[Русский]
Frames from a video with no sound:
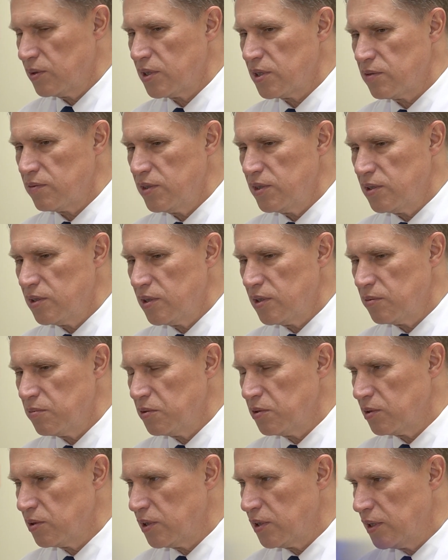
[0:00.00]
развития
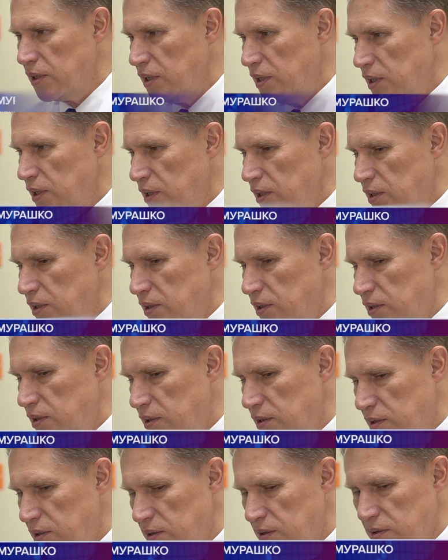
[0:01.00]
ребенка
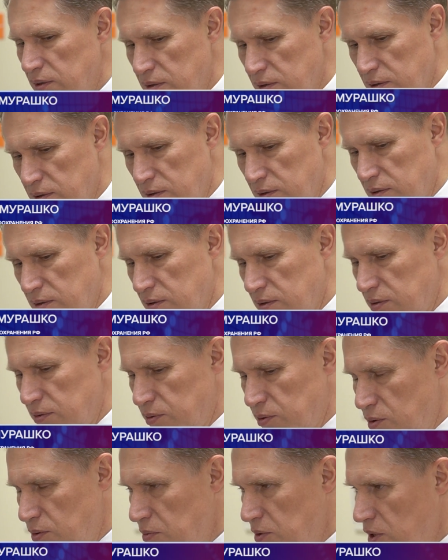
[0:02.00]
и э,
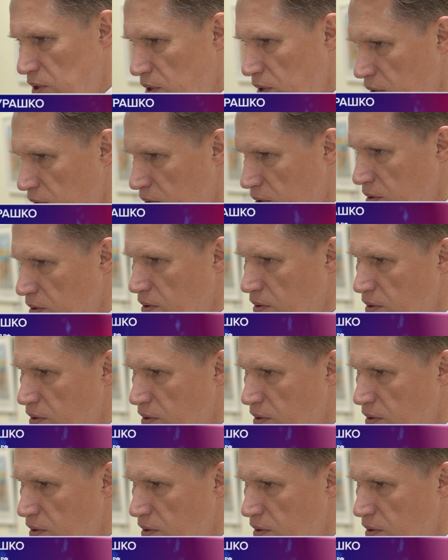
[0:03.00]
в том числе